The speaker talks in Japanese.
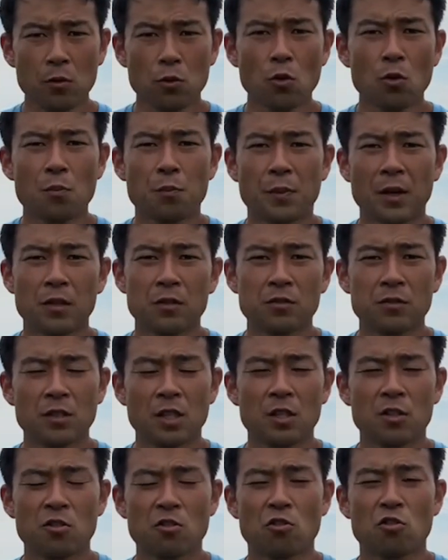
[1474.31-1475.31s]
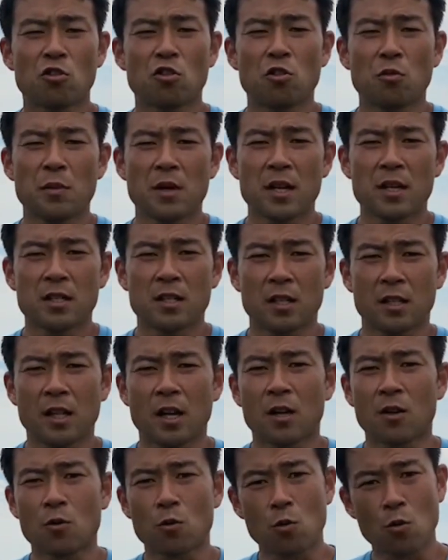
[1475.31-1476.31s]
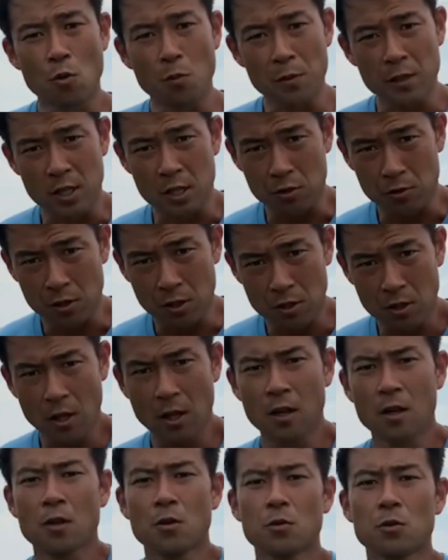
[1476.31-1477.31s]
グとバウンディングを組み合わせたコンビネーションですね。